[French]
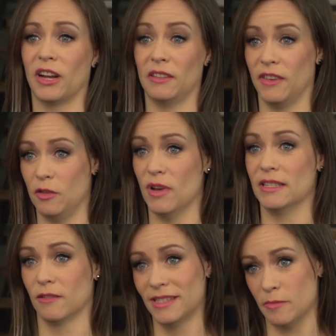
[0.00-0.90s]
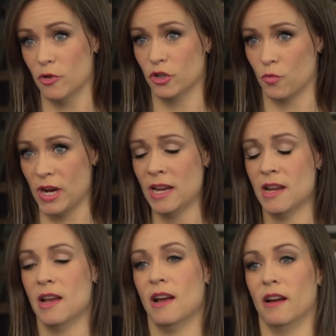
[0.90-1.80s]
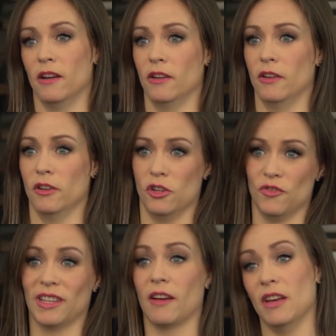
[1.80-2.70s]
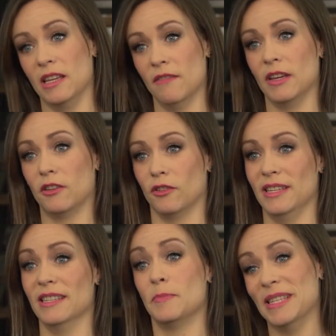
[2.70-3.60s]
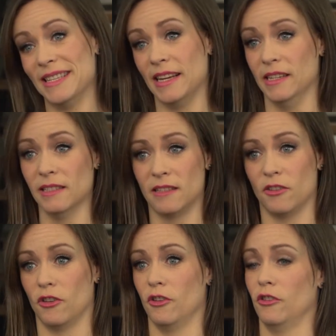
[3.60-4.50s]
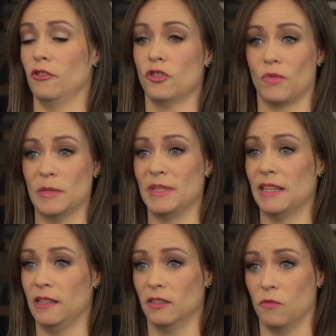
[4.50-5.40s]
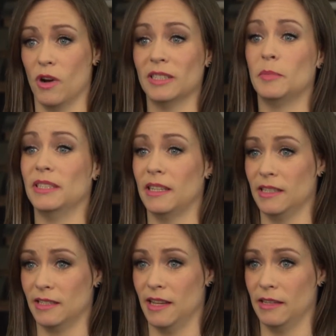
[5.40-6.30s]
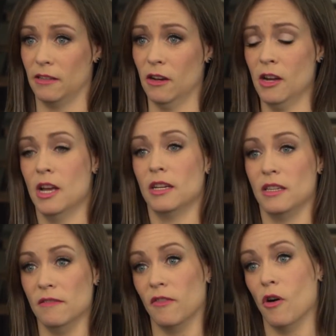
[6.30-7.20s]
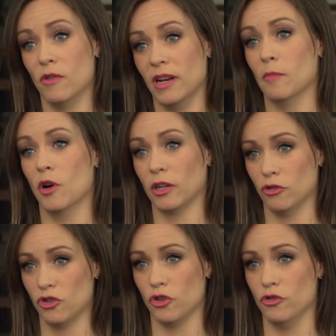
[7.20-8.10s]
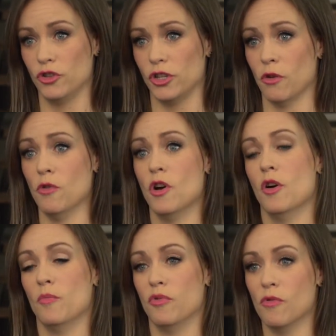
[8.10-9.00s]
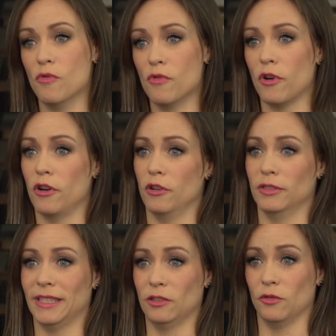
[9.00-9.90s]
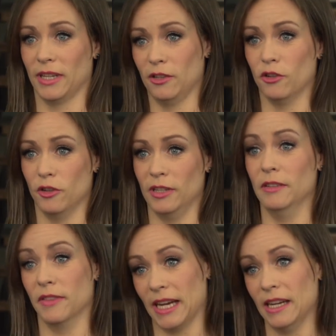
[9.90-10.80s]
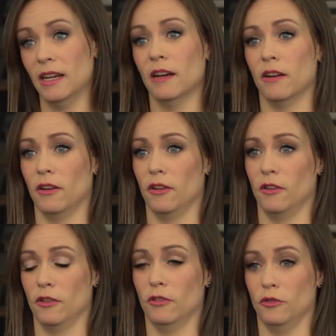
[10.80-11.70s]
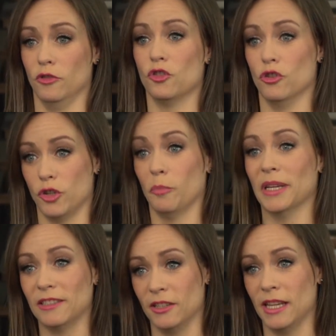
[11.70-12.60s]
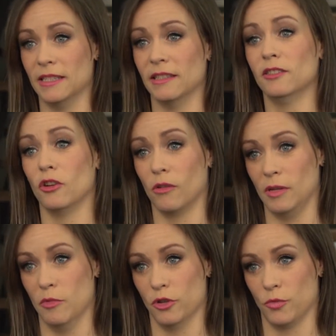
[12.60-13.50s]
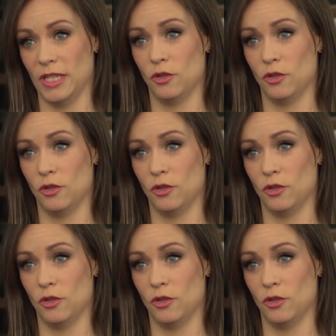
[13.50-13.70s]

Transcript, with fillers: pour faire l'évaluation de ses besoins, euh, je travaillais avec des spécialistes, soit spécialistes voix, spécialistes data, qui vont élaborer une solution pour euh, s'assurer de livrer euh, une solution personnalisée selon les besoins